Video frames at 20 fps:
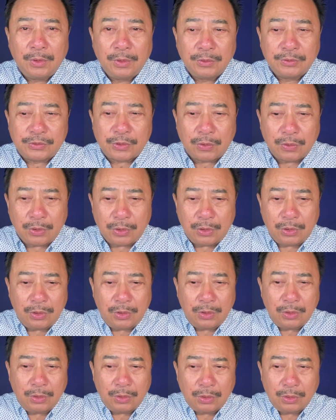Rồi
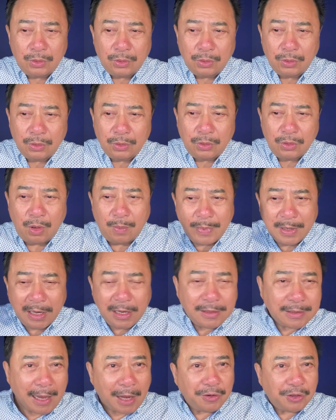nó mới
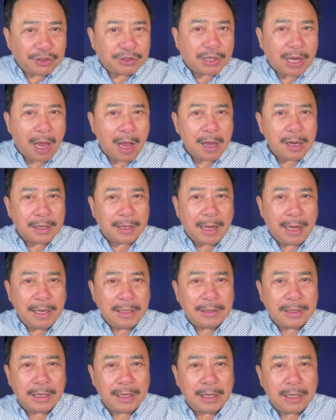lấy tay nó sờ cái
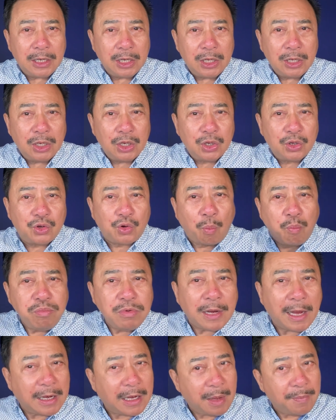thì
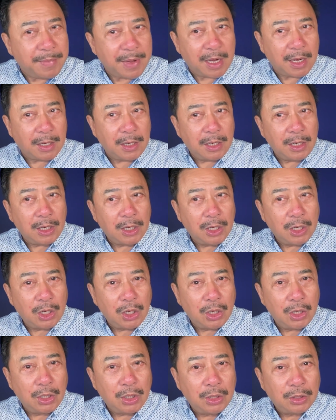trúng ngay cái miệng.
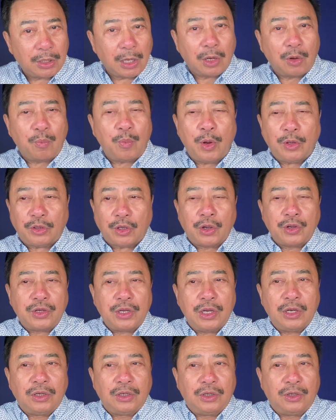Thì lúc đó tự
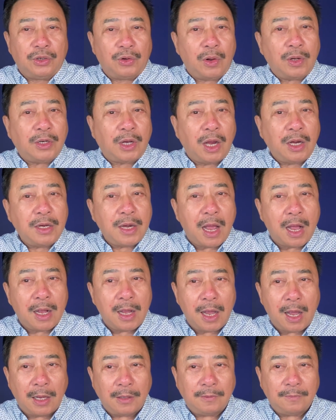nhiên người nó cứng đơ
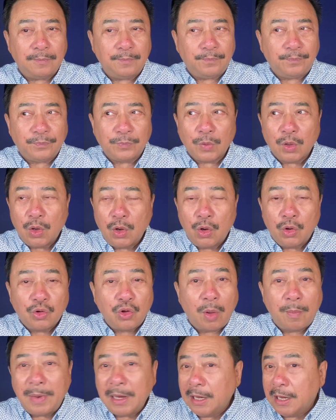hết.
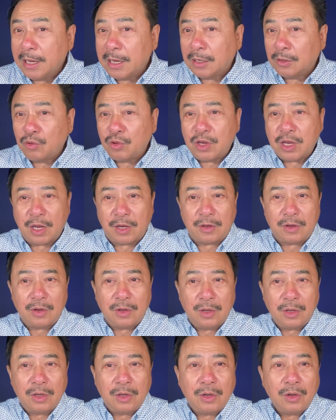Nó mới liếc nó nhìn,
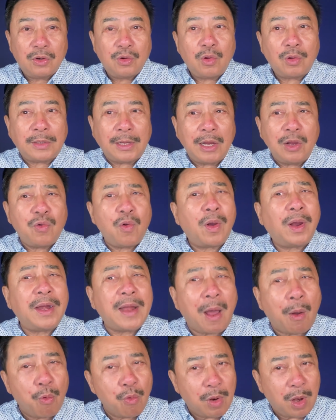nó thấy có cái
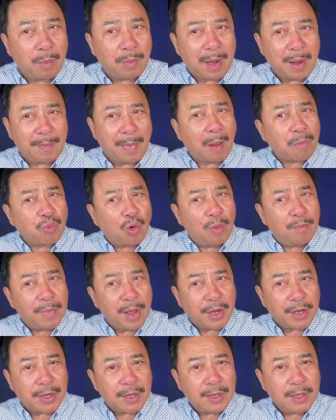đầu không hầm, không có
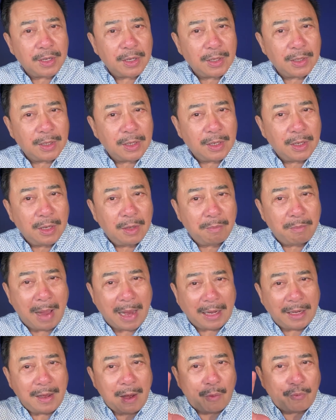mình. Mà
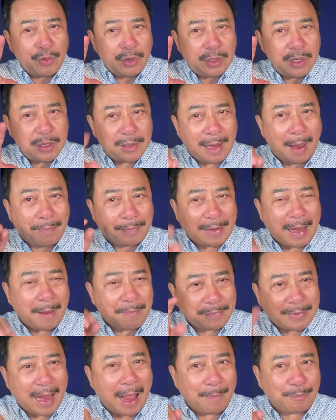cái đầu nó cứ
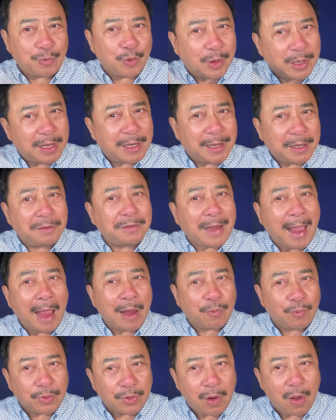cạp vô cái cánh
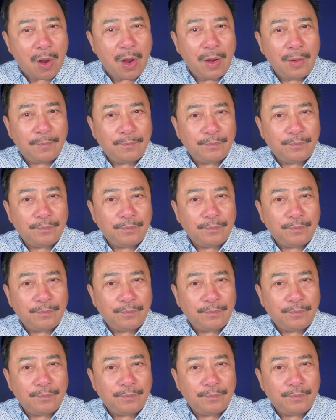tay của nó.